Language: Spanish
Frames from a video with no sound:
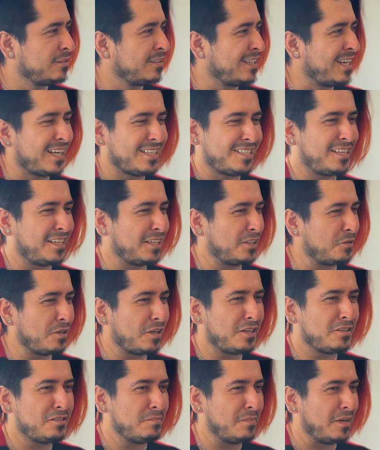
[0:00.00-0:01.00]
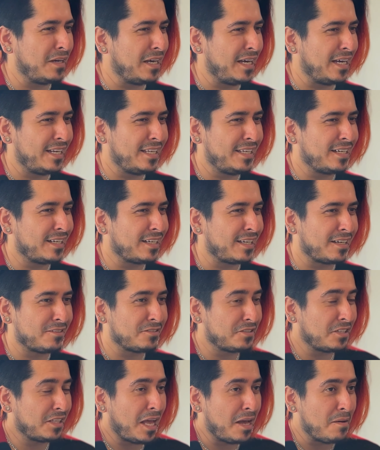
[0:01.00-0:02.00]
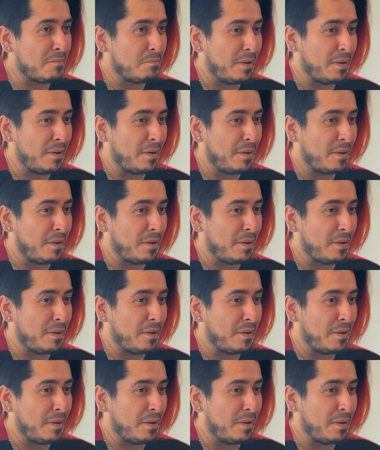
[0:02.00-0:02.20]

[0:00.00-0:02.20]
Así que te diga, di marica, qué cosa tan